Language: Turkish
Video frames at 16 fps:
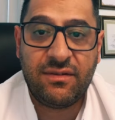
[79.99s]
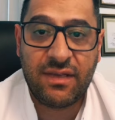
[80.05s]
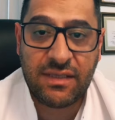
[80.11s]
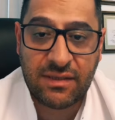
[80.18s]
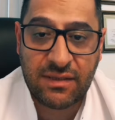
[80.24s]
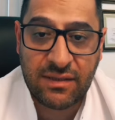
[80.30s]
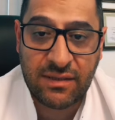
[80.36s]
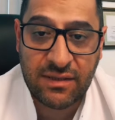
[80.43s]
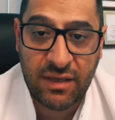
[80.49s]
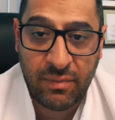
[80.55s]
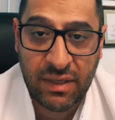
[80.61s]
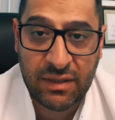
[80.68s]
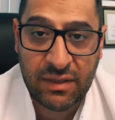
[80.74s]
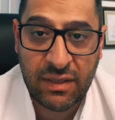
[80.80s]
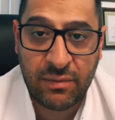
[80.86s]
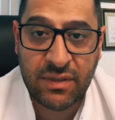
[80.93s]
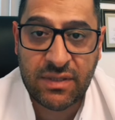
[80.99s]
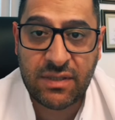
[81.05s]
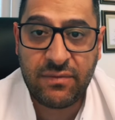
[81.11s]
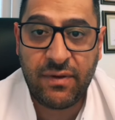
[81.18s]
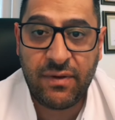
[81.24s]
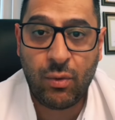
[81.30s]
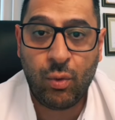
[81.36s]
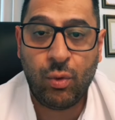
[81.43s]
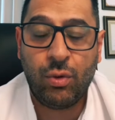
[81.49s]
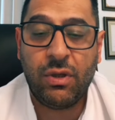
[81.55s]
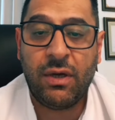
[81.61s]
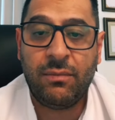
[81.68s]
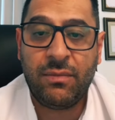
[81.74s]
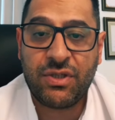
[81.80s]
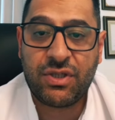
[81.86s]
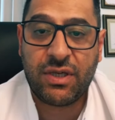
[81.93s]
testin zamanlaması ve
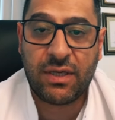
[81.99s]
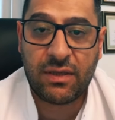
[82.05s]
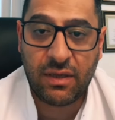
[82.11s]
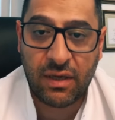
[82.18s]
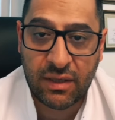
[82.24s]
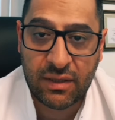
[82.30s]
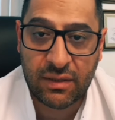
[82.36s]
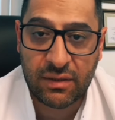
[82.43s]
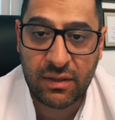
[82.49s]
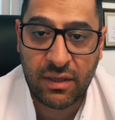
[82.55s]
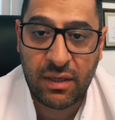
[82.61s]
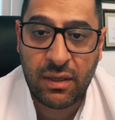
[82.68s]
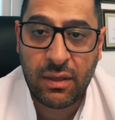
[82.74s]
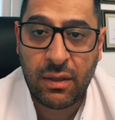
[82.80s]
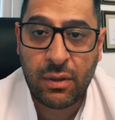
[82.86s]
uygulanma şekli hakkında